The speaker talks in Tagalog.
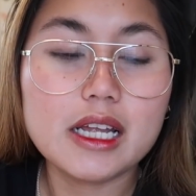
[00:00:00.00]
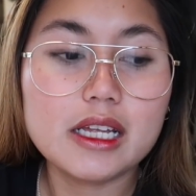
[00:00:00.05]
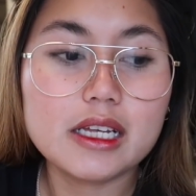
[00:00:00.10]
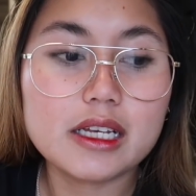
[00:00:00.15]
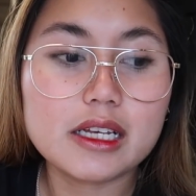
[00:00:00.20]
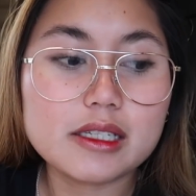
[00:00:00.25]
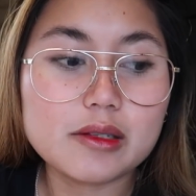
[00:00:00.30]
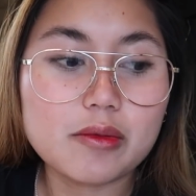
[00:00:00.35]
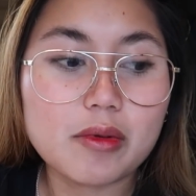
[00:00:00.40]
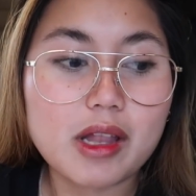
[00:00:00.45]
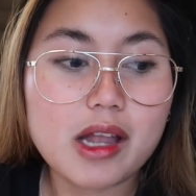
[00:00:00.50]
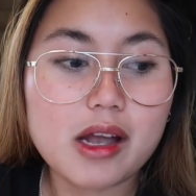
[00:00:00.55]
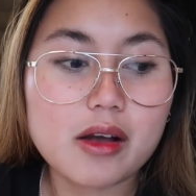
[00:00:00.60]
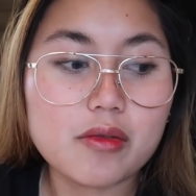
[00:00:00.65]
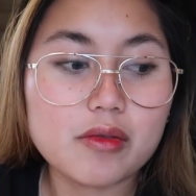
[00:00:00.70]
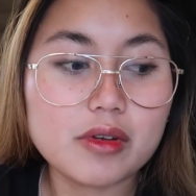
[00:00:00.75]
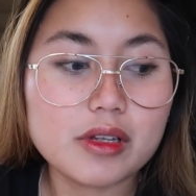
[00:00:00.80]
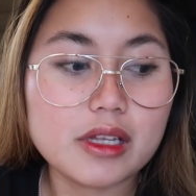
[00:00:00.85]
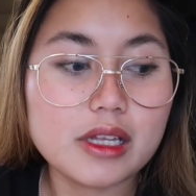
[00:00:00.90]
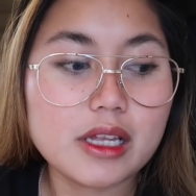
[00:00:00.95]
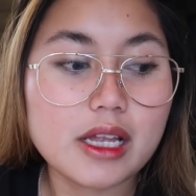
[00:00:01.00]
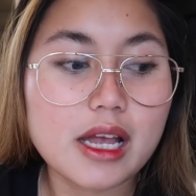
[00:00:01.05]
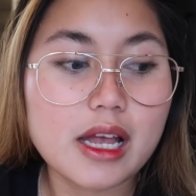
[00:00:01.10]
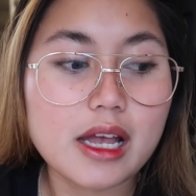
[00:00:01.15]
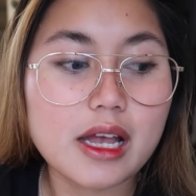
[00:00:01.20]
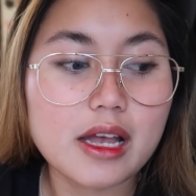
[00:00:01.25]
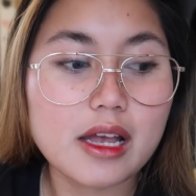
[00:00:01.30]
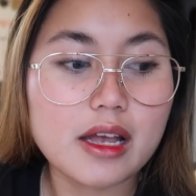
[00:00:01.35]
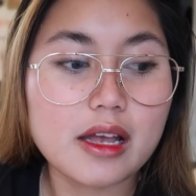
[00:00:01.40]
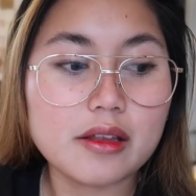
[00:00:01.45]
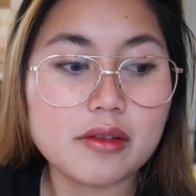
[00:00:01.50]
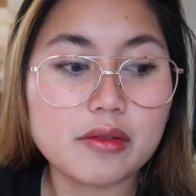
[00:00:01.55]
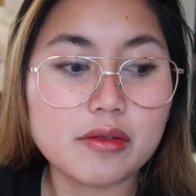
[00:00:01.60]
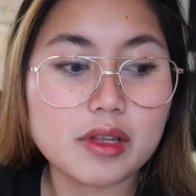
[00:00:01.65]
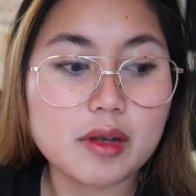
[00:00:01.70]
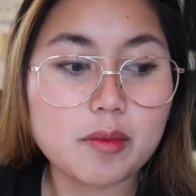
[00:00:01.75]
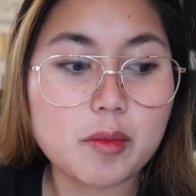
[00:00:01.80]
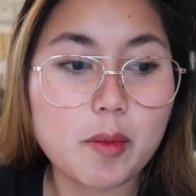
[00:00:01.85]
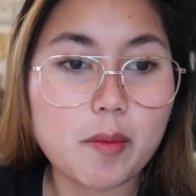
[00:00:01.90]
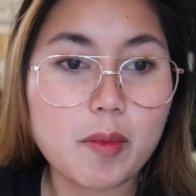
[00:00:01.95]
Kasi wala akong na, ano,
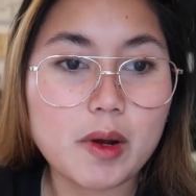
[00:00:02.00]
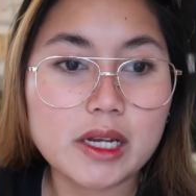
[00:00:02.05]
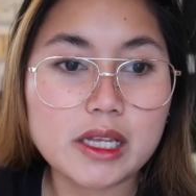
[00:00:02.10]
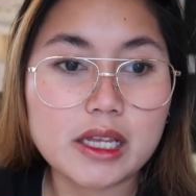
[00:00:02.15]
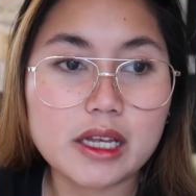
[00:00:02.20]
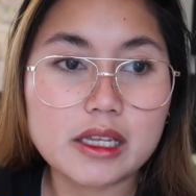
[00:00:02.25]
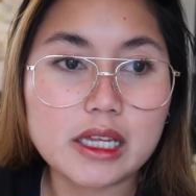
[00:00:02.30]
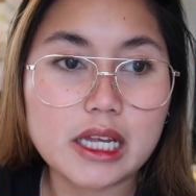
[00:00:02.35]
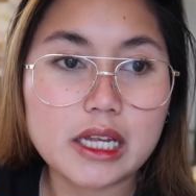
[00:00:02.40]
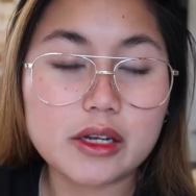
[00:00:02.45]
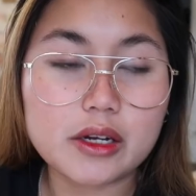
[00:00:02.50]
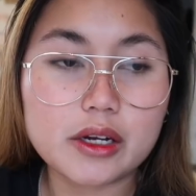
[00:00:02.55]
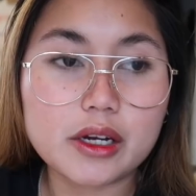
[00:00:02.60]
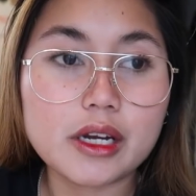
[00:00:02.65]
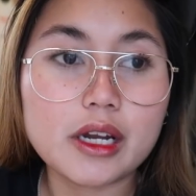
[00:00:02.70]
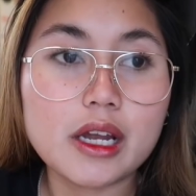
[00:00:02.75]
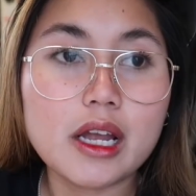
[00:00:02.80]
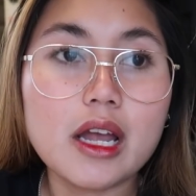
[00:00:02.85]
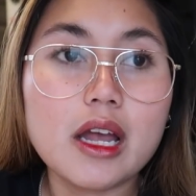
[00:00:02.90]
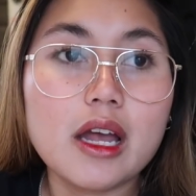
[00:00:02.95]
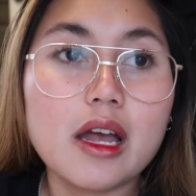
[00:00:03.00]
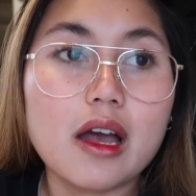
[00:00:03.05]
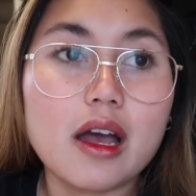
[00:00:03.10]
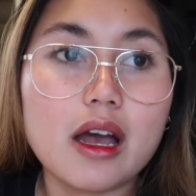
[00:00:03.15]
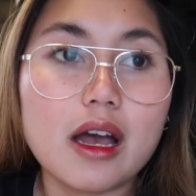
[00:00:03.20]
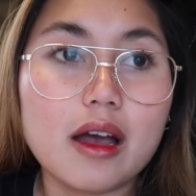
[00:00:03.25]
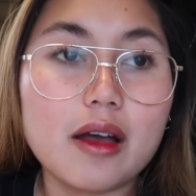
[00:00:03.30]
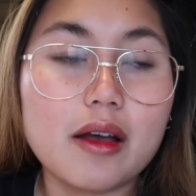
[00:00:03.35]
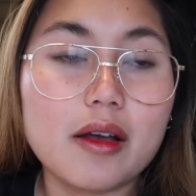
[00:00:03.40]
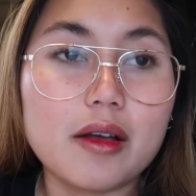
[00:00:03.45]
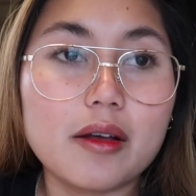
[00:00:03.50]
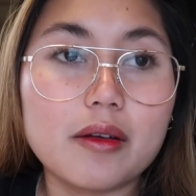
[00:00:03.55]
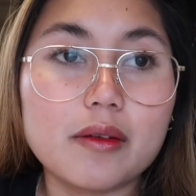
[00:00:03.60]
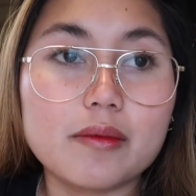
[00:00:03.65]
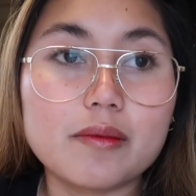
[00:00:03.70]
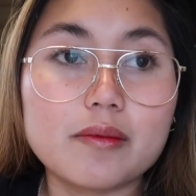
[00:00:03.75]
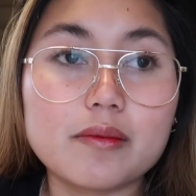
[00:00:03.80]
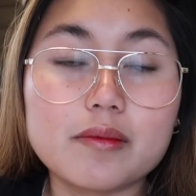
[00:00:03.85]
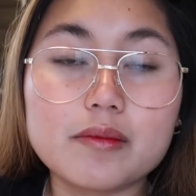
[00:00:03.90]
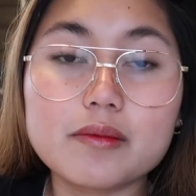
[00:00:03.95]
na-prepare na dinner uh,
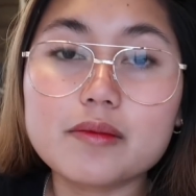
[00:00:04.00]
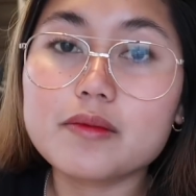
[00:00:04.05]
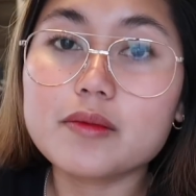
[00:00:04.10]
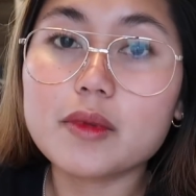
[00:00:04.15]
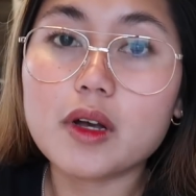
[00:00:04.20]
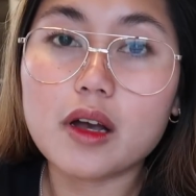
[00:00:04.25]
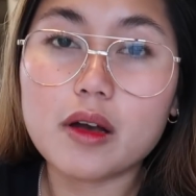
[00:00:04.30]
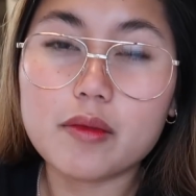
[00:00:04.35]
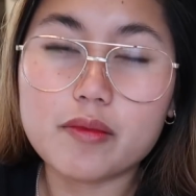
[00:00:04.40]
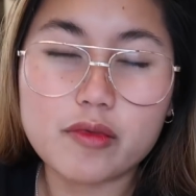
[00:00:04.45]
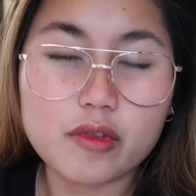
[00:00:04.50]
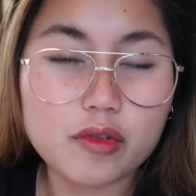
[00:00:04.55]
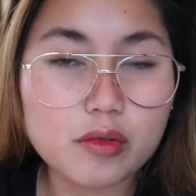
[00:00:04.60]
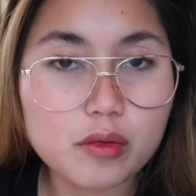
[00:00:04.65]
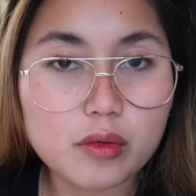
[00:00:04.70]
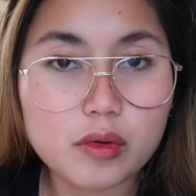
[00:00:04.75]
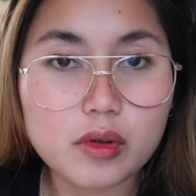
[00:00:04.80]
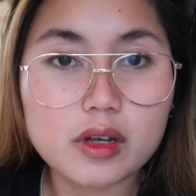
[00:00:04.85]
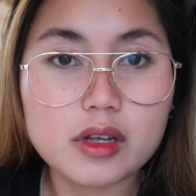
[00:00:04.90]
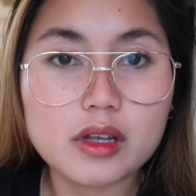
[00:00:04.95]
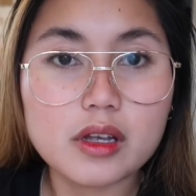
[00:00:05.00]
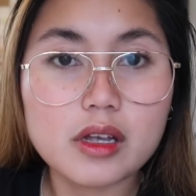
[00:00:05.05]
uh, food